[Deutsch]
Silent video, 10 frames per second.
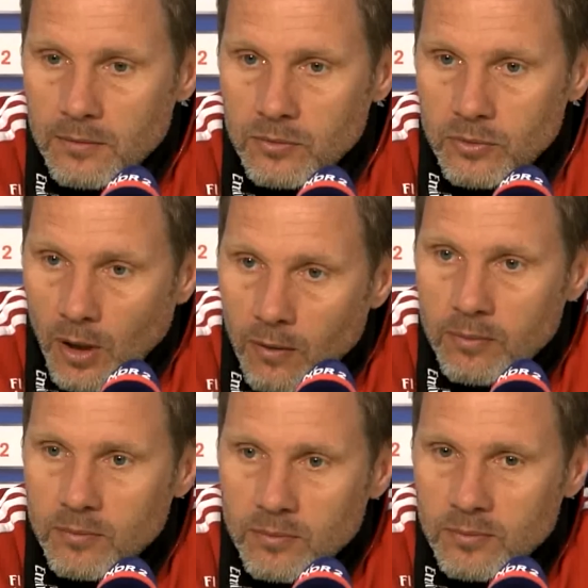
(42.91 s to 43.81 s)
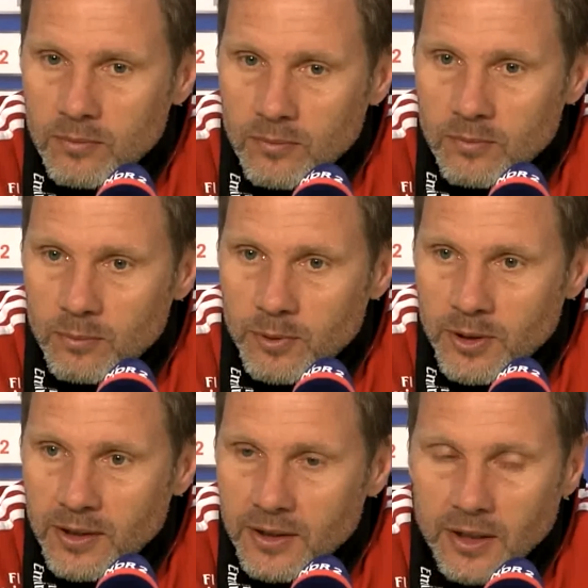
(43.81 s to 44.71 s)
ja, bin
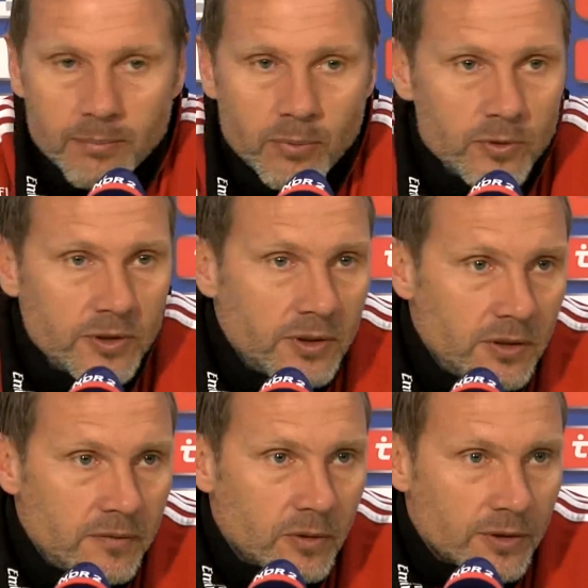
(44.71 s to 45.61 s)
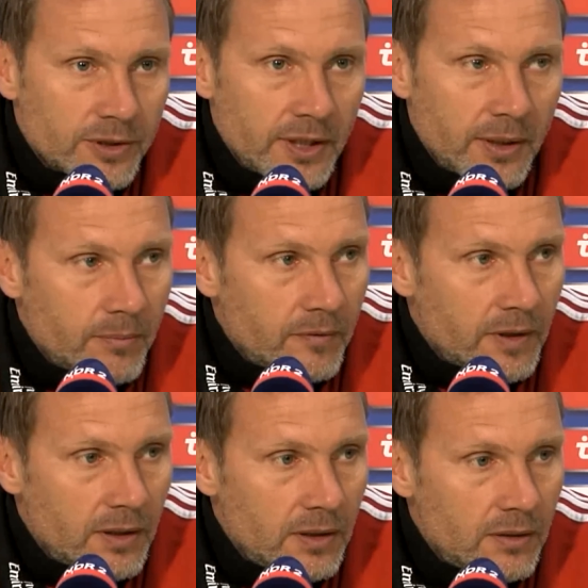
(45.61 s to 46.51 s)
eigentlich recht positiv trotzdem,
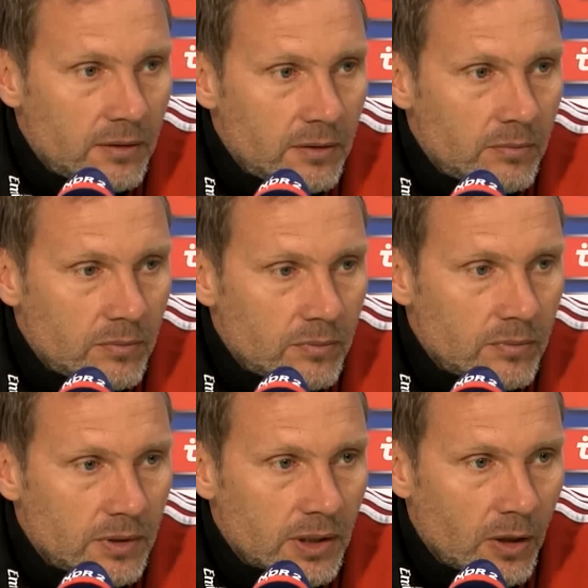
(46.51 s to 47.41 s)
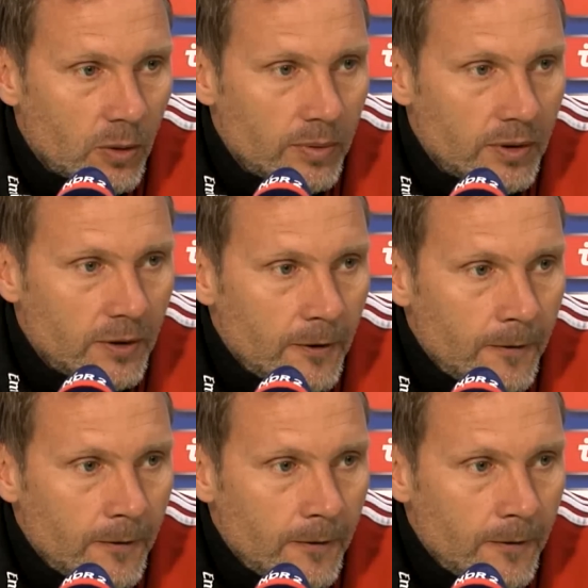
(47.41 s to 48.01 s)
weil ähm, ich glaube,